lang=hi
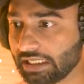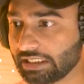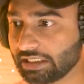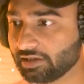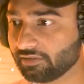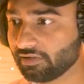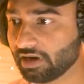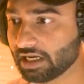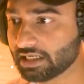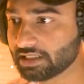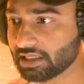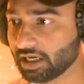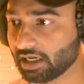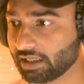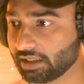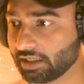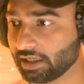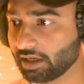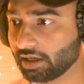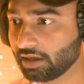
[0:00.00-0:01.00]
आने की आवाज़ आ
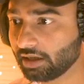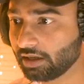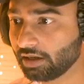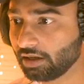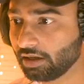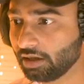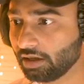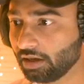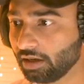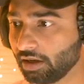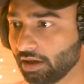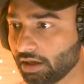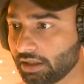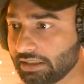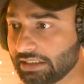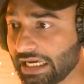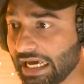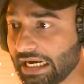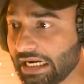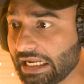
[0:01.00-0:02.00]
रही है
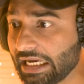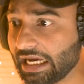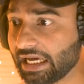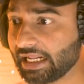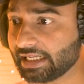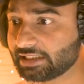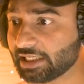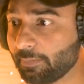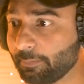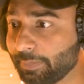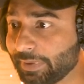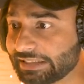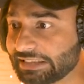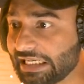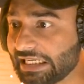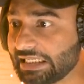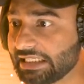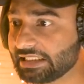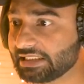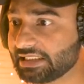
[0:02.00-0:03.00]
डर लगा रहता
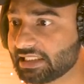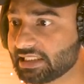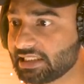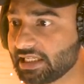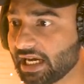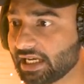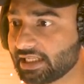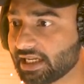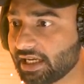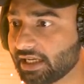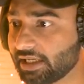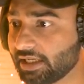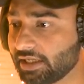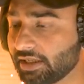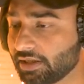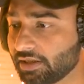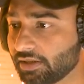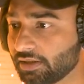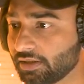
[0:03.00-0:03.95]
पता नहीं किधर से आ जाएगी